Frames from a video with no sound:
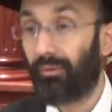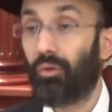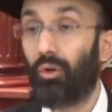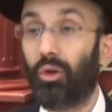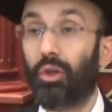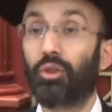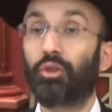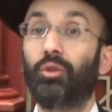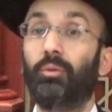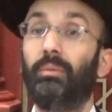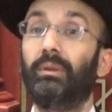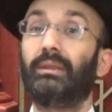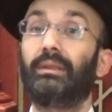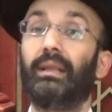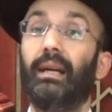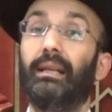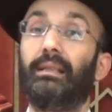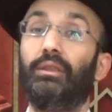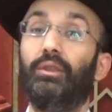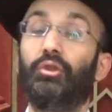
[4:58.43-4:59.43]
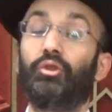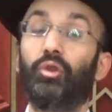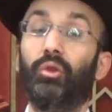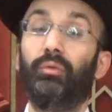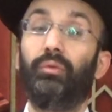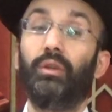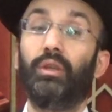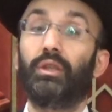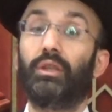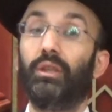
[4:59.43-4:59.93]
воле, чтобы стать еще
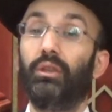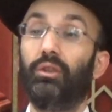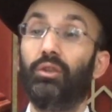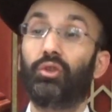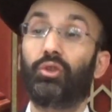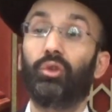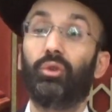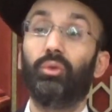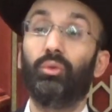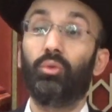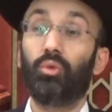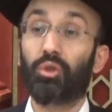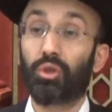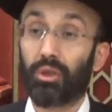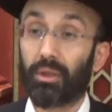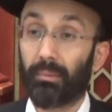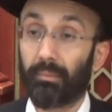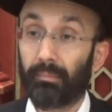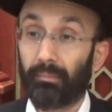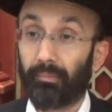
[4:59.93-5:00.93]
выше, еще лучше.